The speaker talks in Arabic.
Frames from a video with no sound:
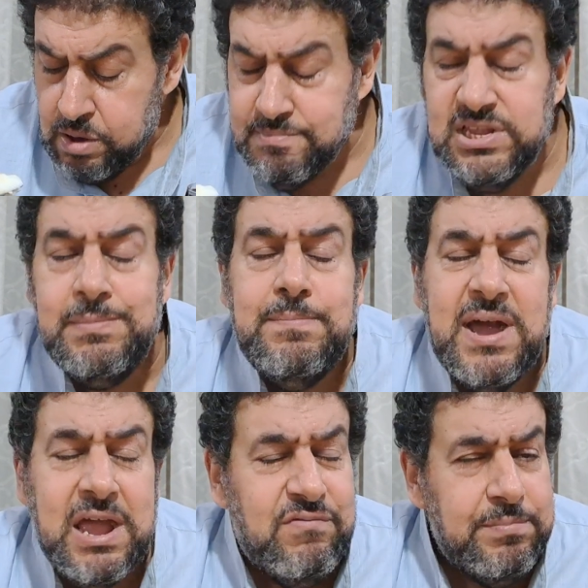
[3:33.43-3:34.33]
بتعمل
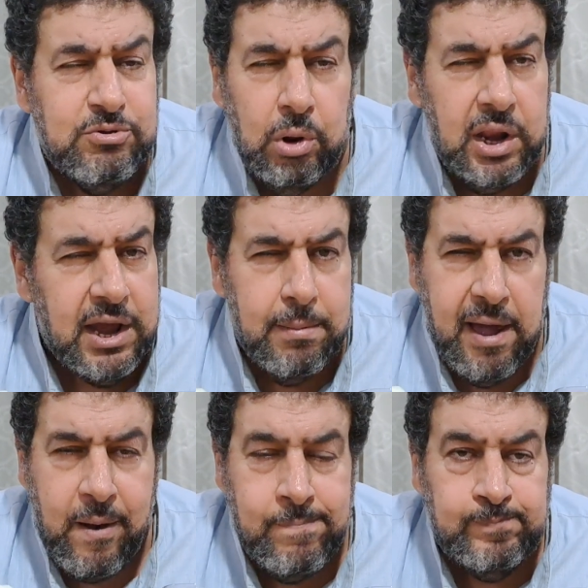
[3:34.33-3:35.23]
باكه في البيت والله يا
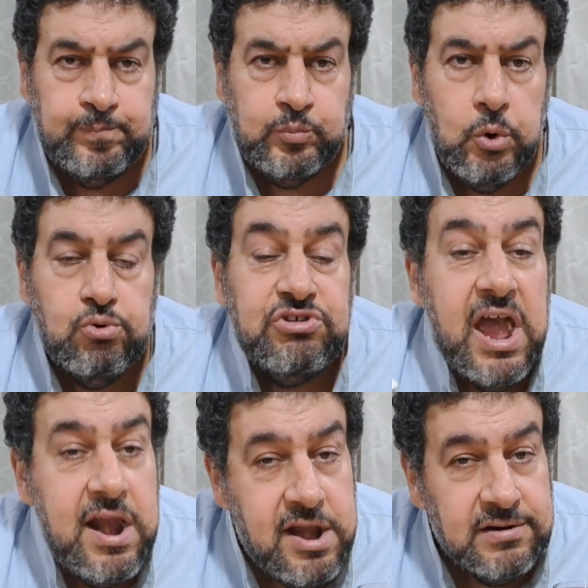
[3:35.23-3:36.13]
جماعه
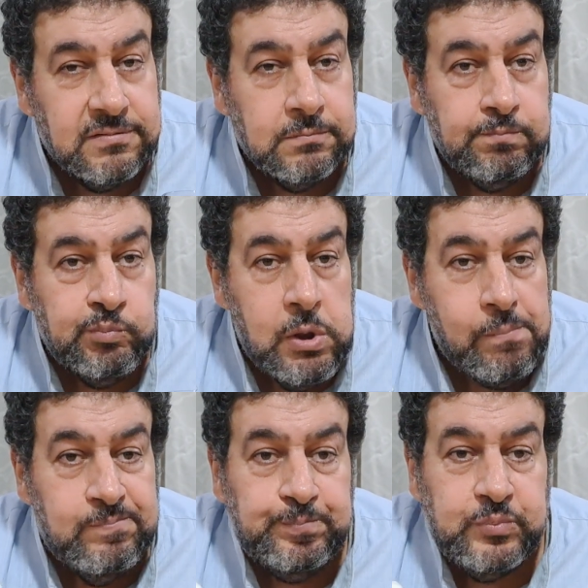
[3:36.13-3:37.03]
وسهله
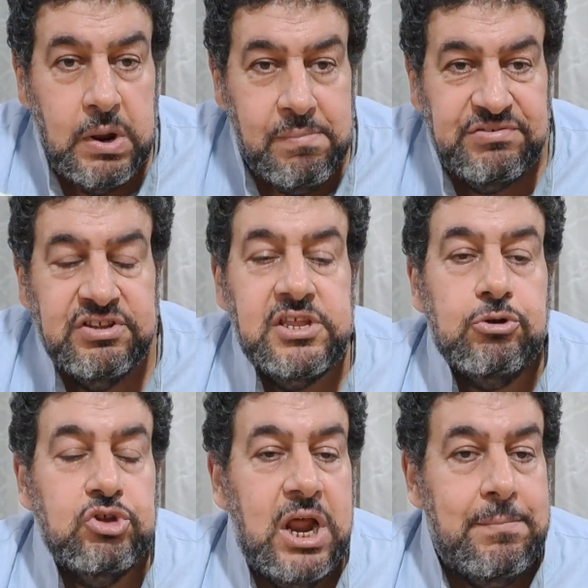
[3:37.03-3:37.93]
بس انت
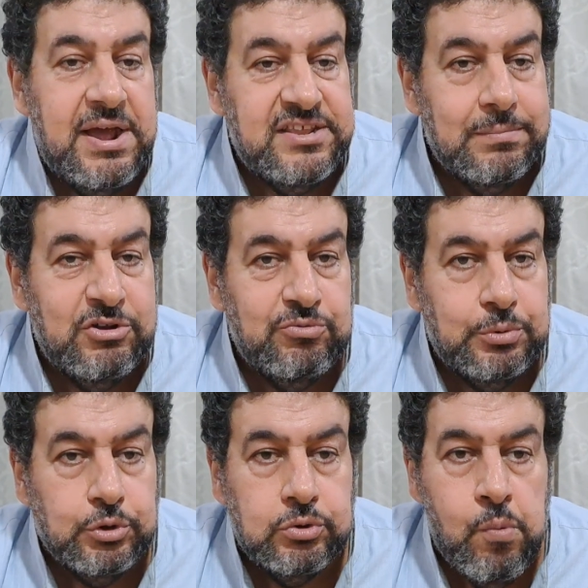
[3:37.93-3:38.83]
حط لها المقادير
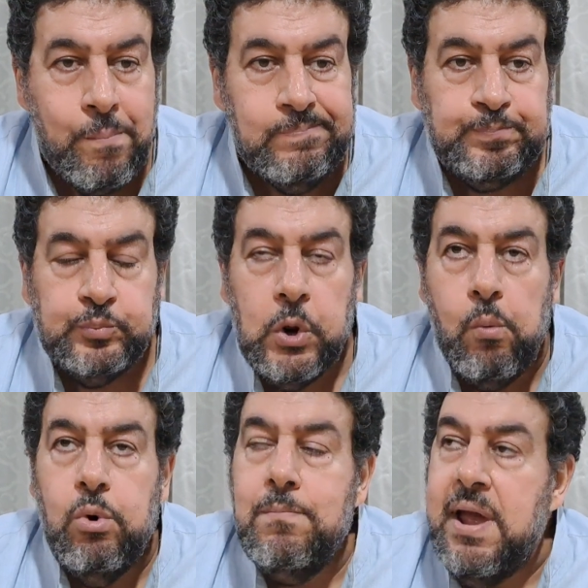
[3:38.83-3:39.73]
مظبوط
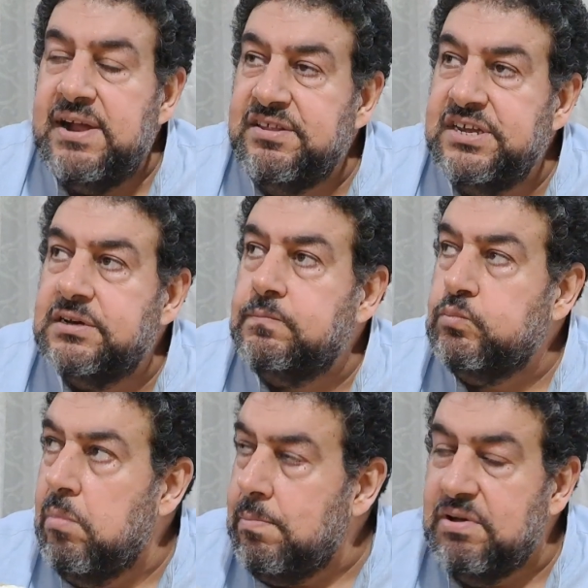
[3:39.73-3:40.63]
والمقادير
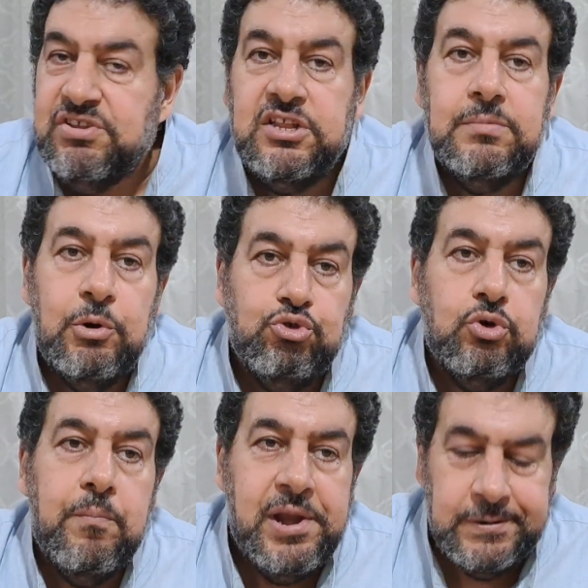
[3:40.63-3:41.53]
من مصادر
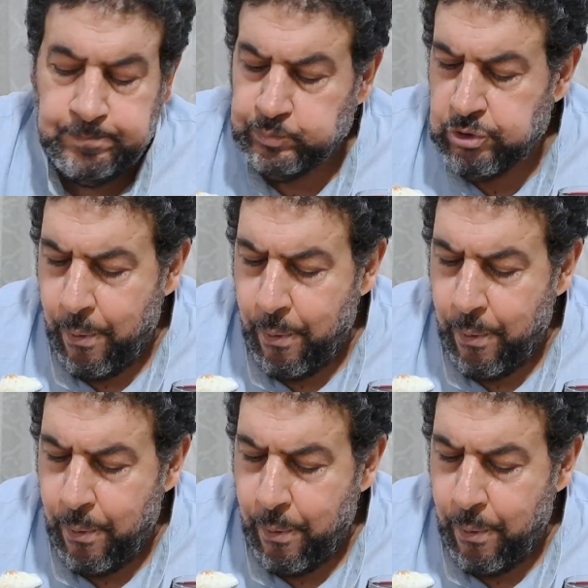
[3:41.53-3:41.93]
موثوق منها